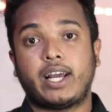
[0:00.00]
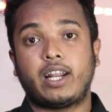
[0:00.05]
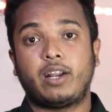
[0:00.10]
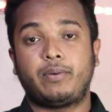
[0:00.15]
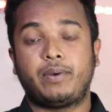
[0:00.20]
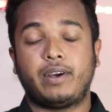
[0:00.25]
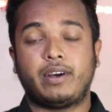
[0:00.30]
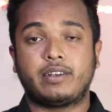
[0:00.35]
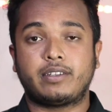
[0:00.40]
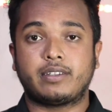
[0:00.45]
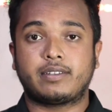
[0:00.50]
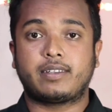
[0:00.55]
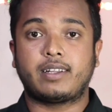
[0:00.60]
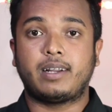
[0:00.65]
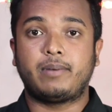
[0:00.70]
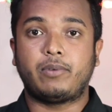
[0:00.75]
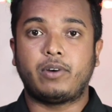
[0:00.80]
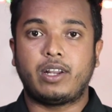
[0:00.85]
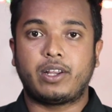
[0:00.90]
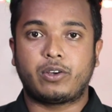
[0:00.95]
হ্যালো ভিওর্স
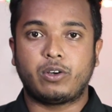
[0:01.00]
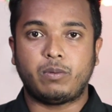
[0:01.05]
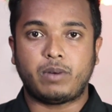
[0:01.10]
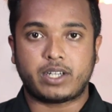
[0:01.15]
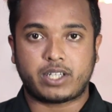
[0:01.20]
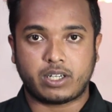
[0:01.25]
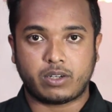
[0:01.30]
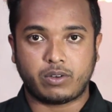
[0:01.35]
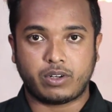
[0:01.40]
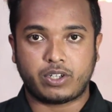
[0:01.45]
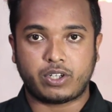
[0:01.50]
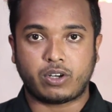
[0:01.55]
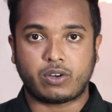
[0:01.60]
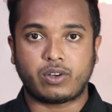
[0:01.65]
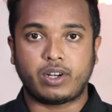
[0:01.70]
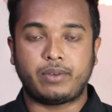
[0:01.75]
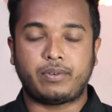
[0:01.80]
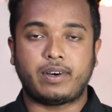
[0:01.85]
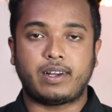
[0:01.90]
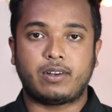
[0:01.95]
আসসালামু আলাইকুম আশা করি
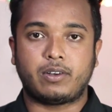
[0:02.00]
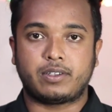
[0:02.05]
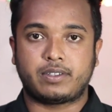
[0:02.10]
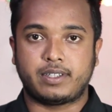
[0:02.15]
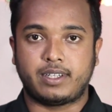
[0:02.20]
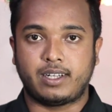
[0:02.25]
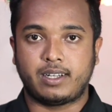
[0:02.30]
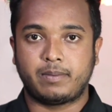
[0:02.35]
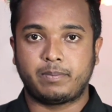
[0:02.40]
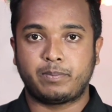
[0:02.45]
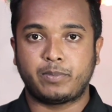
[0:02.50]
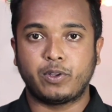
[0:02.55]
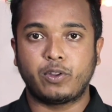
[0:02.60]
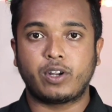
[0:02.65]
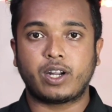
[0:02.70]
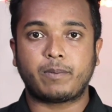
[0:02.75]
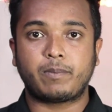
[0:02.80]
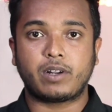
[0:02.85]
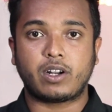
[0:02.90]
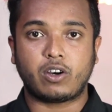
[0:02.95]
সকলেই ভালো আছেন
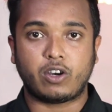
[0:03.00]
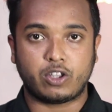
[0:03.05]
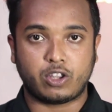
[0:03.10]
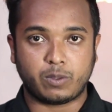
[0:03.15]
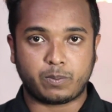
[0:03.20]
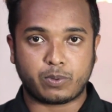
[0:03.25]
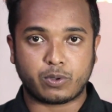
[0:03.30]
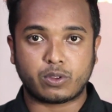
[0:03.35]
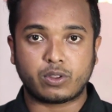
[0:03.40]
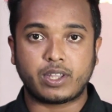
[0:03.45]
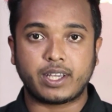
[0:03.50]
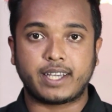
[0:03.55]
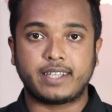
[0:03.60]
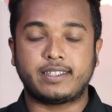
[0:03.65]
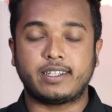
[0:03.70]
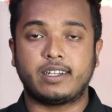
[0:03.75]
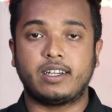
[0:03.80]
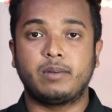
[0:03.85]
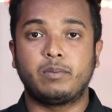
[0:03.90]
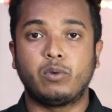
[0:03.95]
বন্ধুরা আপনারা হয়তো প্রত্যেকেই
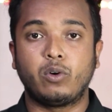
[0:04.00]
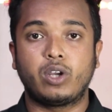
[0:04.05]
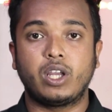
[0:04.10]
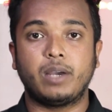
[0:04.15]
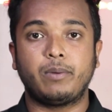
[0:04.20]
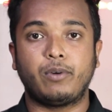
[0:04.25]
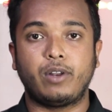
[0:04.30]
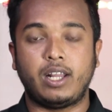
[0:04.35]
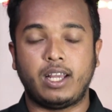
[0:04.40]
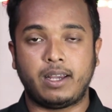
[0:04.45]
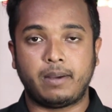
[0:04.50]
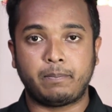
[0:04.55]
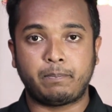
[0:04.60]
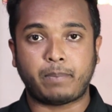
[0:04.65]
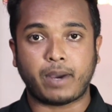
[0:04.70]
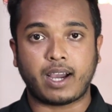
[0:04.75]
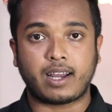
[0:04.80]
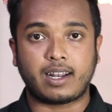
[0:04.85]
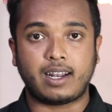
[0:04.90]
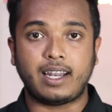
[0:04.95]
জানেন মুখে বলে
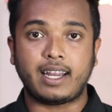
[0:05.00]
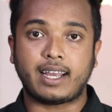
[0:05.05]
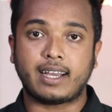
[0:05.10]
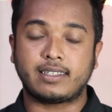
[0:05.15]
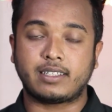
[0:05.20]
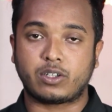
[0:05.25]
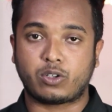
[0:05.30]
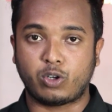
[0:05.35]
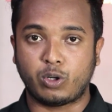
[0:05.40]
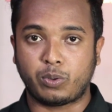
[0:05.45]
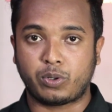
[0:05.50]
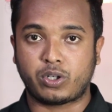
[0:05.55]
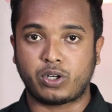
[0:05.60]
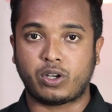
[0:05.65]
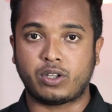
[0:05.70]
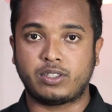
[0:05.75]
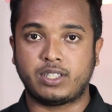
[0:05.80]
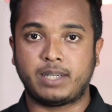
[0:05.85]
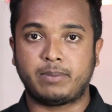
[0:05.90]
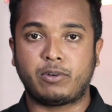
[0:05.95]
বাংলা লেখা যায় খুব
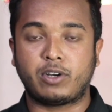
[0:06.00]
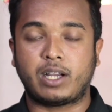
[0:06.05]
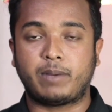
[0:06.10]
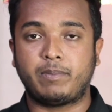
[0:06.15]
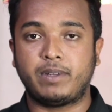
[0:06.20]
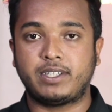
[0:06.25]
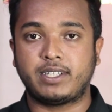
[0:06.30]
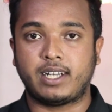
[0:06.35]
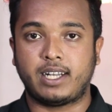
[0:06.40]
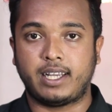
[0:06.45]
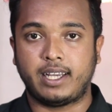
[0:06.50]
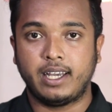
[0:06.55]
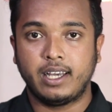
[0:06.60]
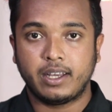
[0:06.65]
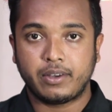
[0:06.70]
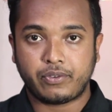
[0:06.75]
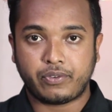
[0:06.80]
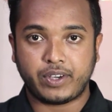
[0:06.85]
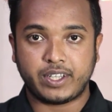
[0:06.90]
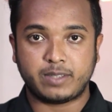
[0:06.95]
সহজে এবং আপনি চাইলে
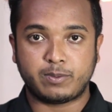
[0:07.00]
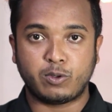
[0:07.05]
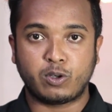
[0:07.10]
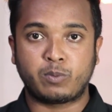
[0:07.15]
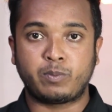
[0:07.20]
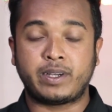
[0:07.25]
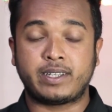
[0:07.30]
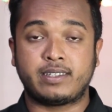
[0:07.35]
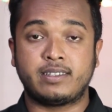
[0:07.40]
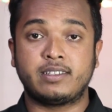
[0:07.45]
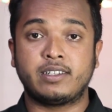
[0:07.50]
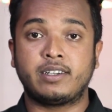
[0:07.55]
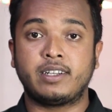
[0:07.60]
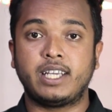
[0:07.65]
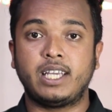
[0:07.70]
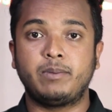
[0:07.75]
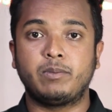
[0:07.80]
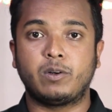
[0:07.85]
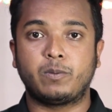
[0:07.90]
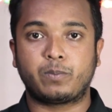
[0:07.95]
ফেসবুক মেসেঞ্জার
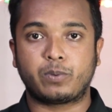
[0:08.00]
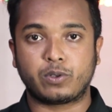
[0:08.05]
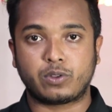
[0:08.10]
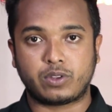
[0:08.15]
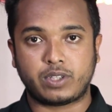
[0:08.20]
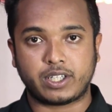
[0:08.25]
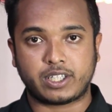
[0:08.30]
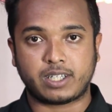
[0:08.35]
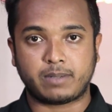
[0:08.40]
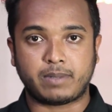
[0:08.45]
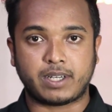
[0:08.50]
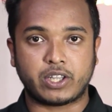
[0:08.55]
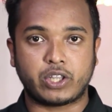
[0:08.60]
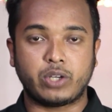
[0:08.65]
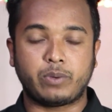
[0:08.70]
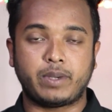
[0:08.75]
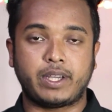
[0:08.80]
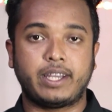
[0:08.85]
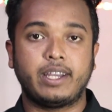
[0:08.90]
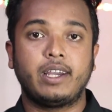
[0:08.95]
ইমো প্রত্যেকটা
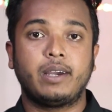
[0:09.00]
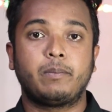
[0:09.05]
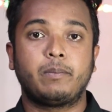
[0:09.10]
মাধ্যমে